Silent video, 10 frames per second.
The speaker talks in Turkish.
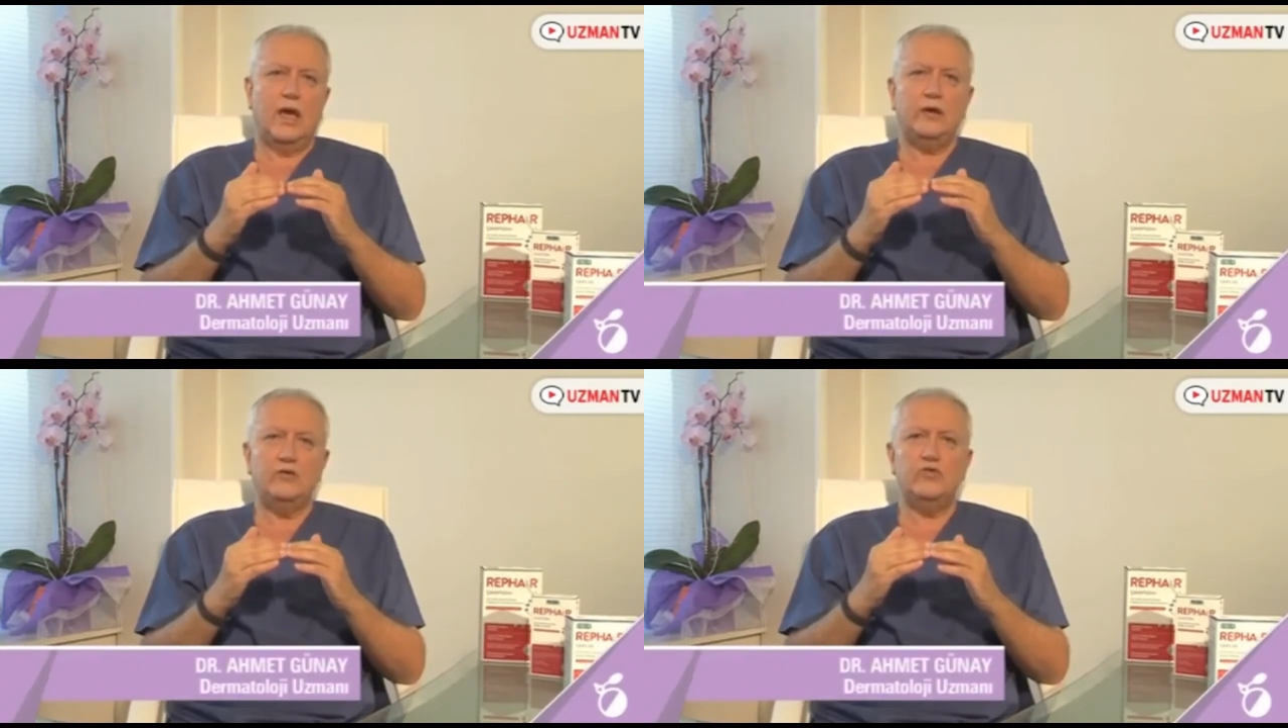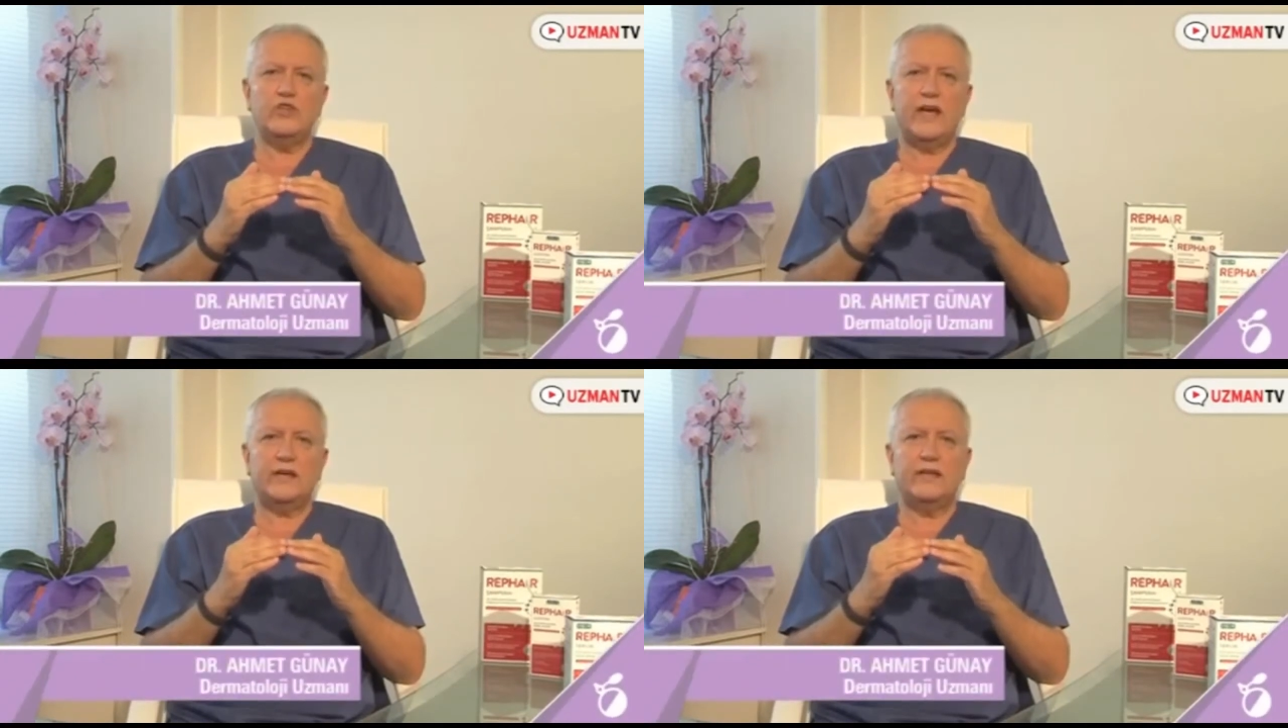Her
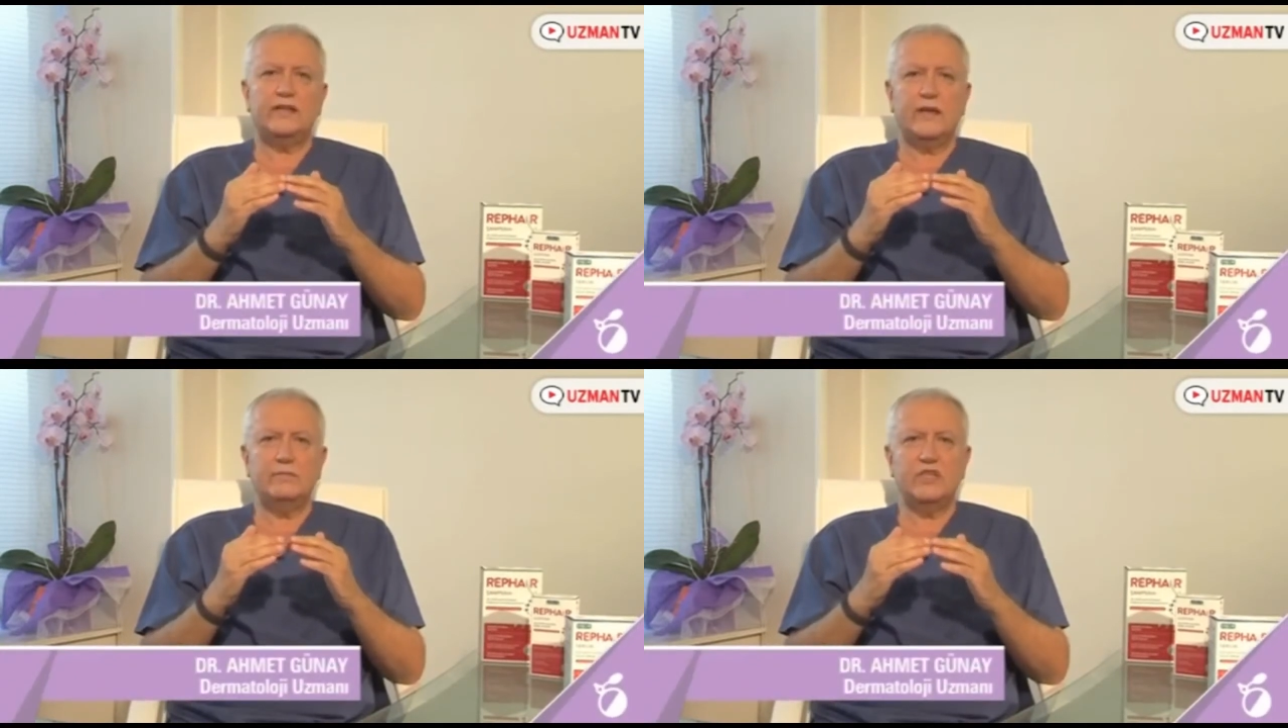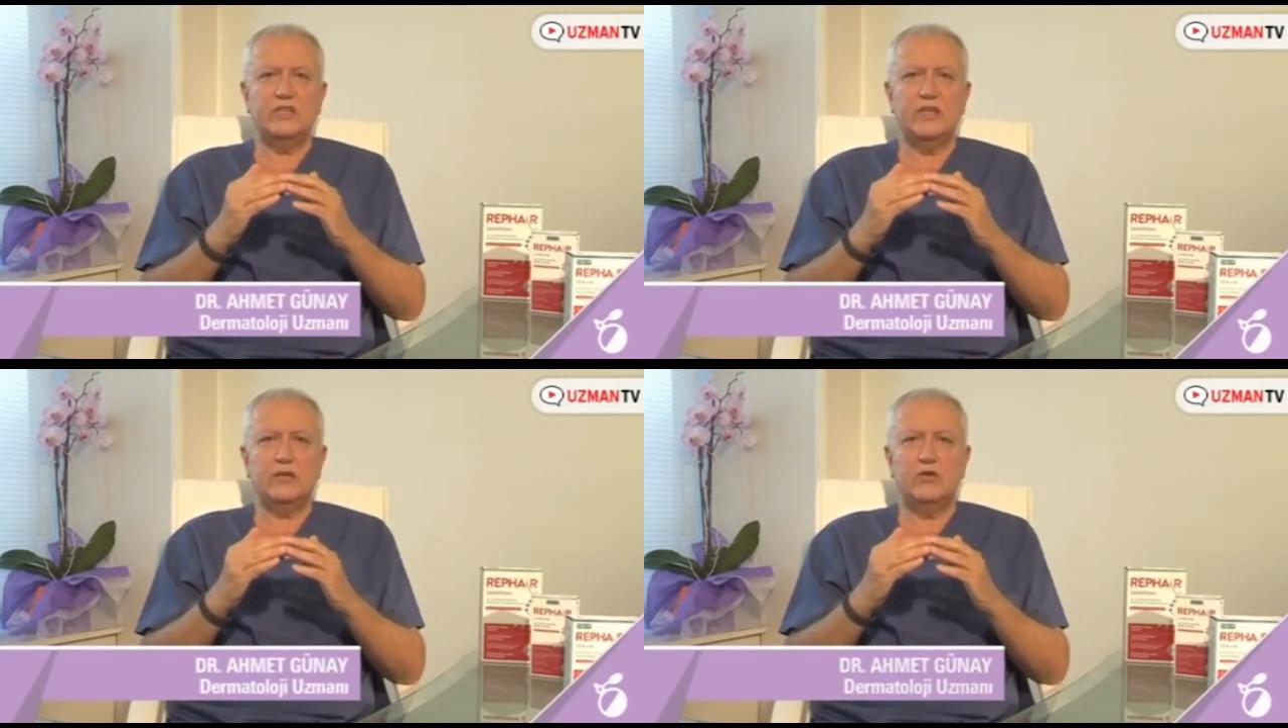üç erkekten
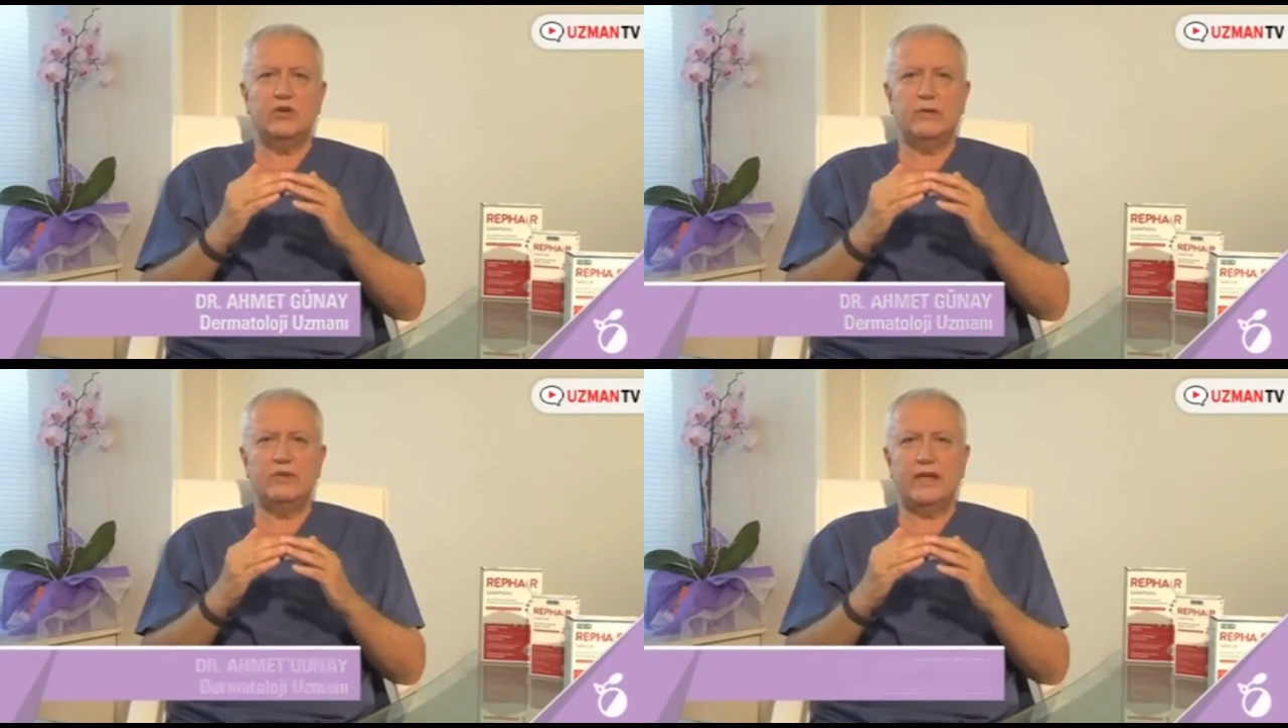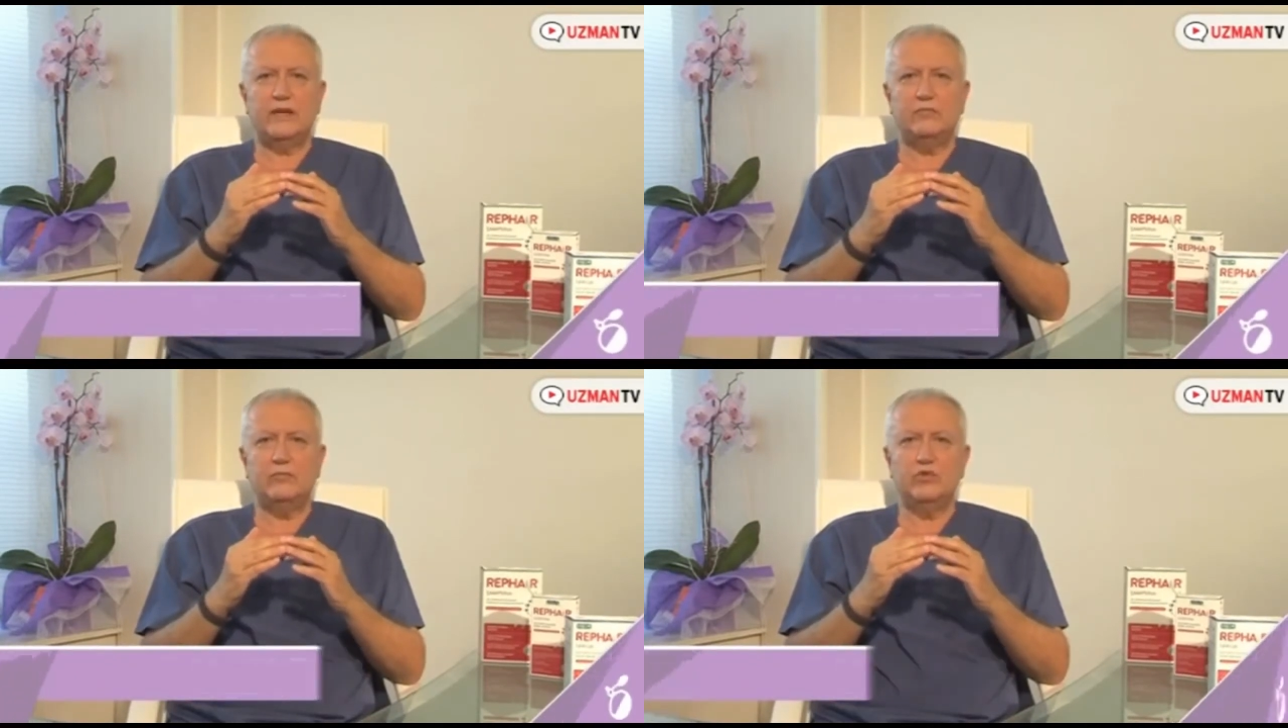birinde
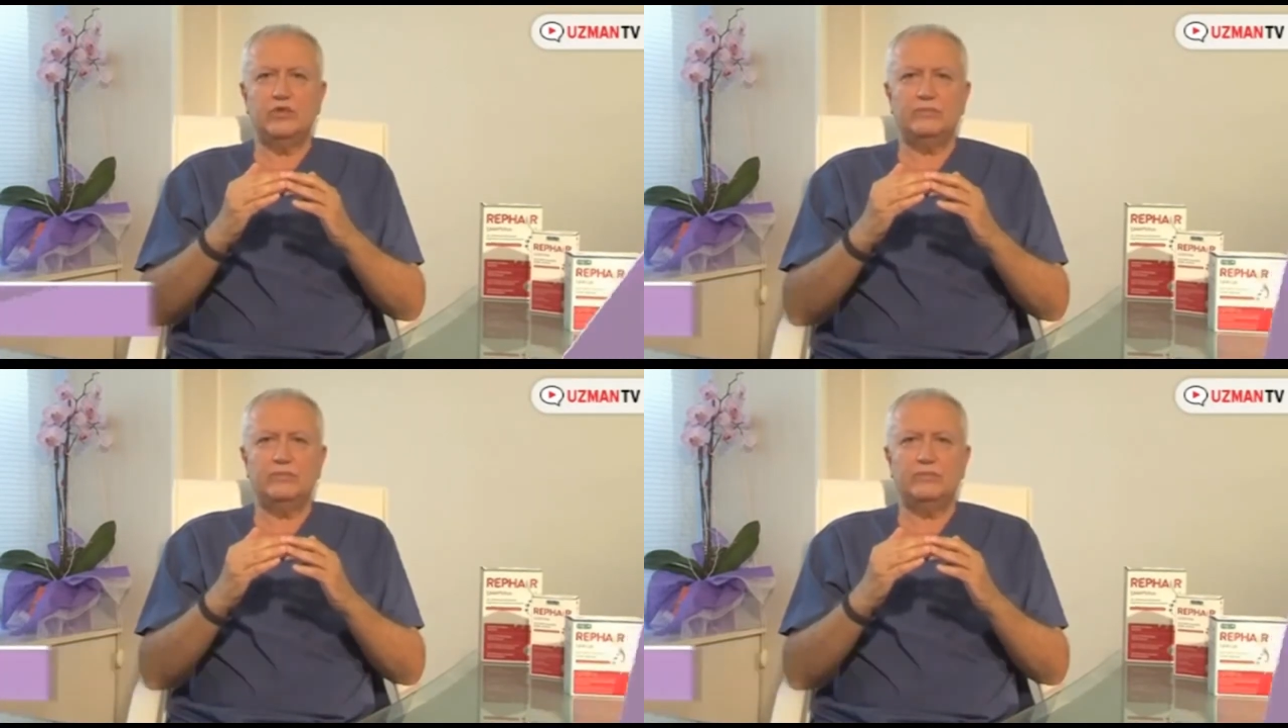görülebilen bu